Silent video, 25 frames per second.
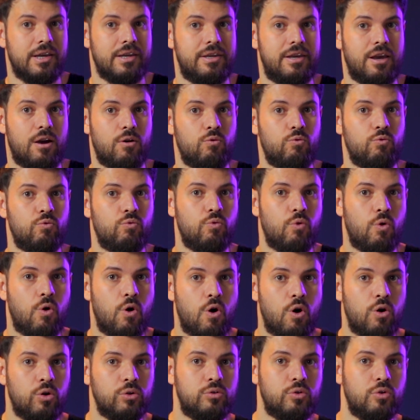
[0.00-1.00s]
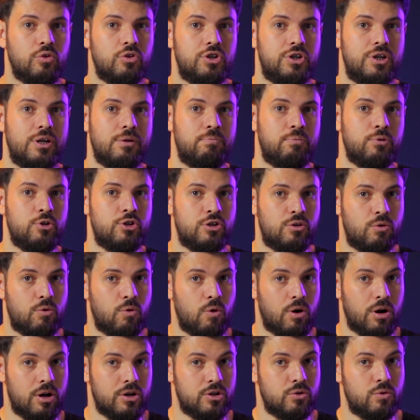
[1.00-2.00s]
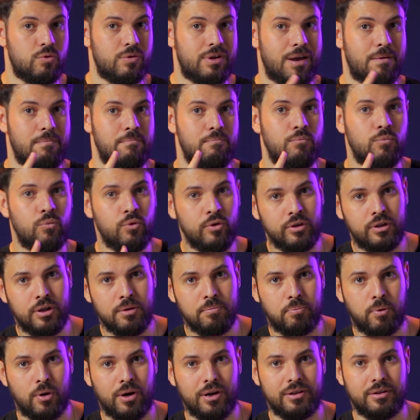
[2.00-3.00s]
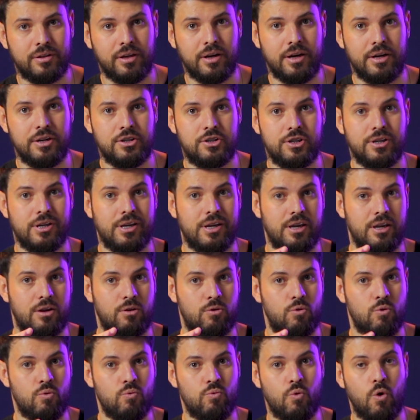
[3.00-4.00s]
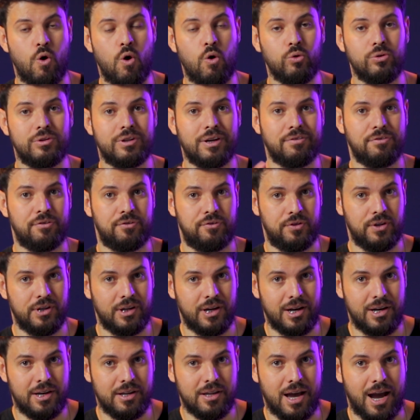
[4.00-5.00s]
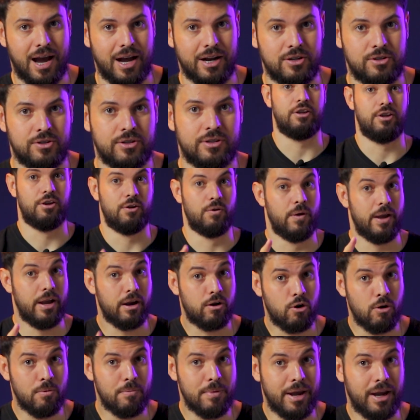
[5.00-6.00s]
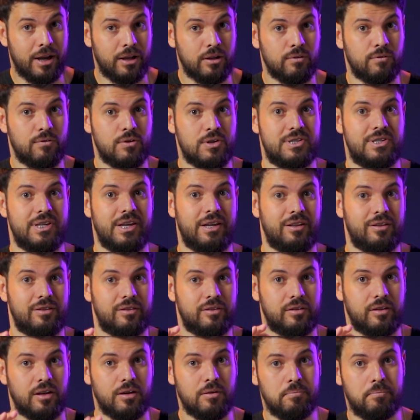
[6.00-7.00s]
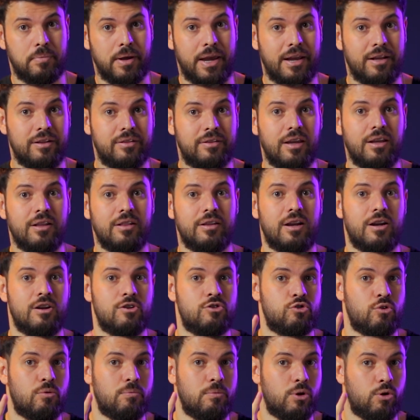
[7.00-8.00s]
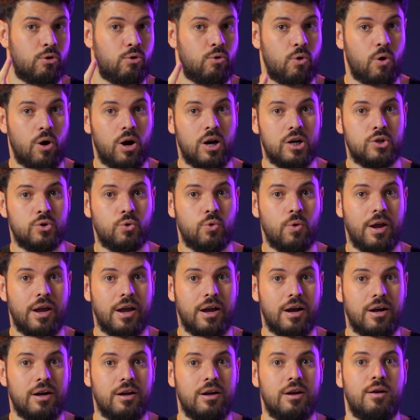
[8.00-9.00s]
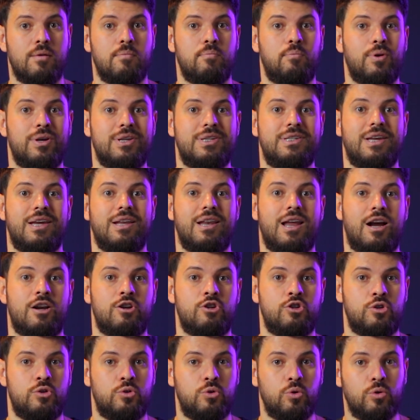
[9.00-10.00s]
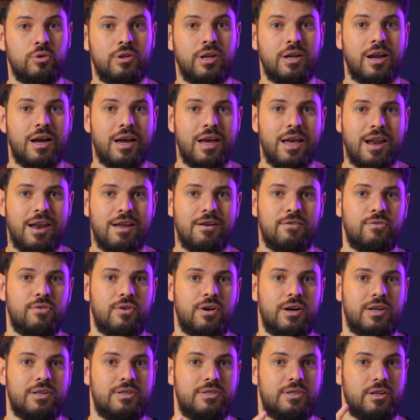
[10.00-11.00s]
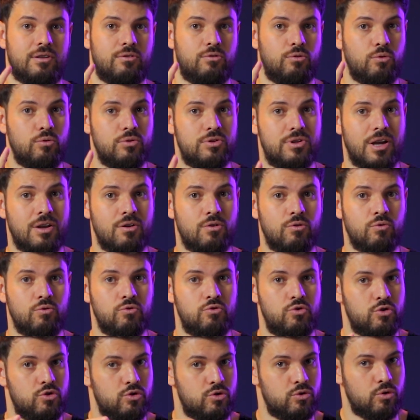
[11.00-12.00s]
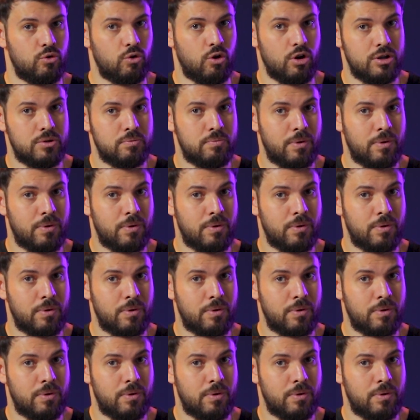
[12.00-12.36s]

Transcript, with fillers: que é um outro tipo de código que é muito importante e com outra finalidade. Eu recomendo você também entender sobre o código EAN, pois ele ajuda na relevância dos anúncios nos